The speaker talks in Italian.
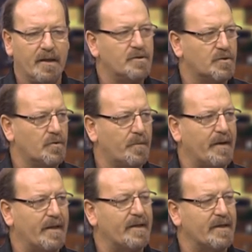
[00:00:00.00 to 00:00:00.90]
ci sono
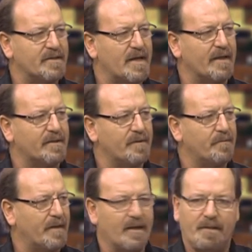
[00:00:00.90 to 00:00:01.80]
parecchie risate,
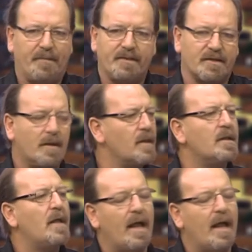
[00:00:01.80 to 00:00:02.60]
perché dipende...